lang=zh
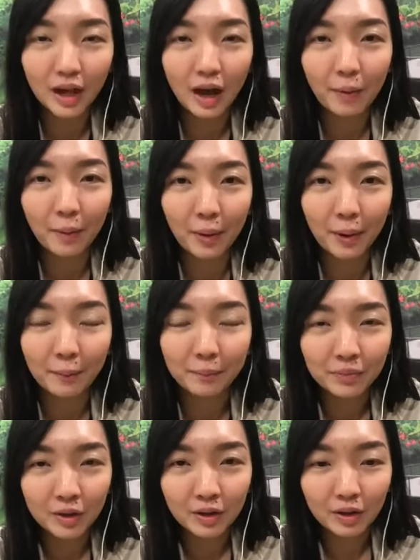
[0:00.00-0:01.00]
高啊，
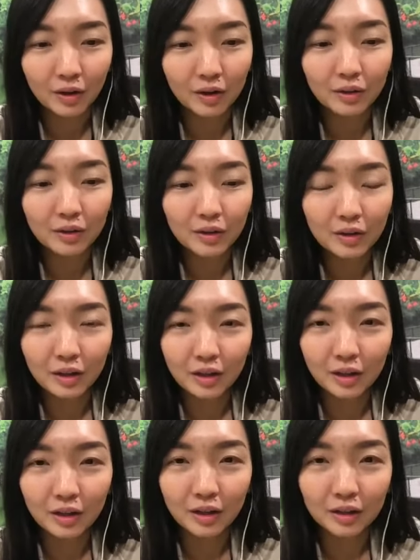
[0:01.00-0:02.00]
啊。
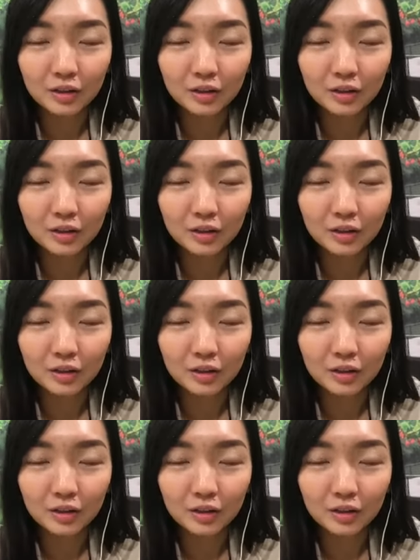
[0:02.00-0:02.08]
呃，